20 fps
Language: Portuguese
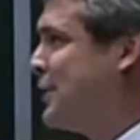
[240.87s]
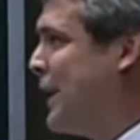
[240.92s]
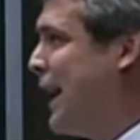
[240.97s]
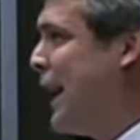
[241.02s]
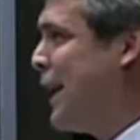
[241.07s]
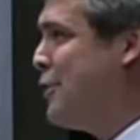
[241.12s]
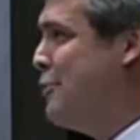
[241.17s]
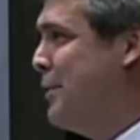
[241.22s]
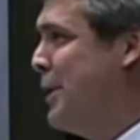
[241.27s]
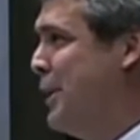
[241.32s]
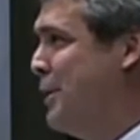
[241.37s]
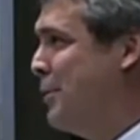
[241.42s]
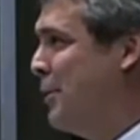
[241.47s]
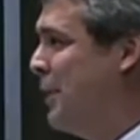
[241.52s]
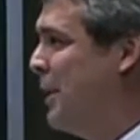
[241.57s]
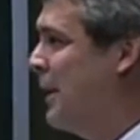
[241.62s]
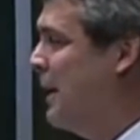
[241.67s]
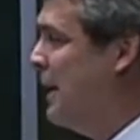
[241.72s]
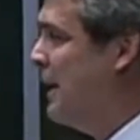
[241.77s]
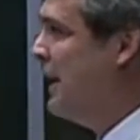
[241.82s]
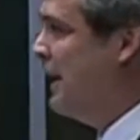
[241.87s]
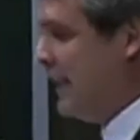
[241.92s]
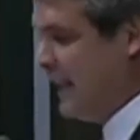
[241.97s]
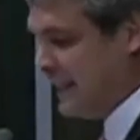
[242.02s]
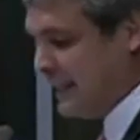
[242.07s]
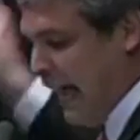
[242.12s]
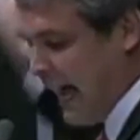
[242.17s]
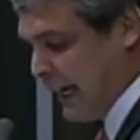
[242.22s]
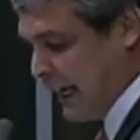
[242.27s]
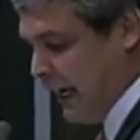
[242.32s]
do salário mínimo.
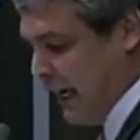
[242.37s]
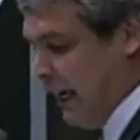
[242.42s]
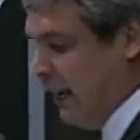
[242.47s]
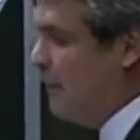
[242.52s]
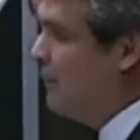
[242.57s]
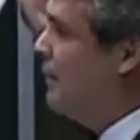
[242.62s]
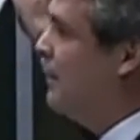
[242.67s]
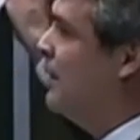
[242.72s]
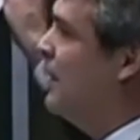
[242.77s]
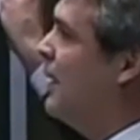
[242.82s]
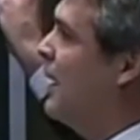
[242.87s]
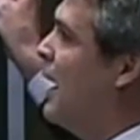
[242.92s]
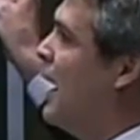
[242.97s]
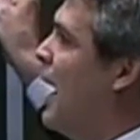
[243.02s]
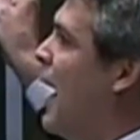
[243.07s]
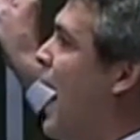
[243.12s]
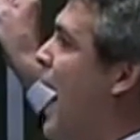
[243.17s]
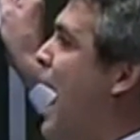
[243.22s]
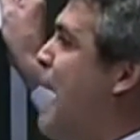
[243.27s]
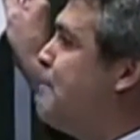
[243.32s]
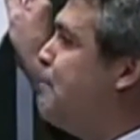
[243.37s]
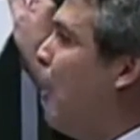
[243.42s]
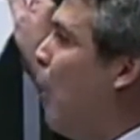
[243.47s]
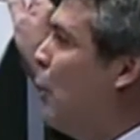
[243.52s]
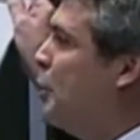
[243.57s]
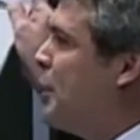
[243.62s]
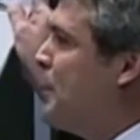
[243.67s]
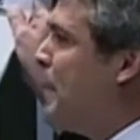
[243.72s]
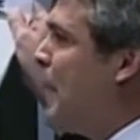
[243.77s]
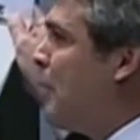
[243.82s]
E está aqui, a
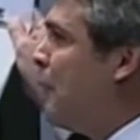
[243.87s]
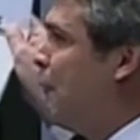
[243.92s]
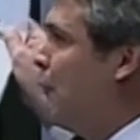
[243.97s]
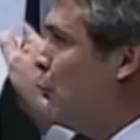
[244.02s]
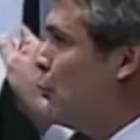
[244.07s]
ponte para o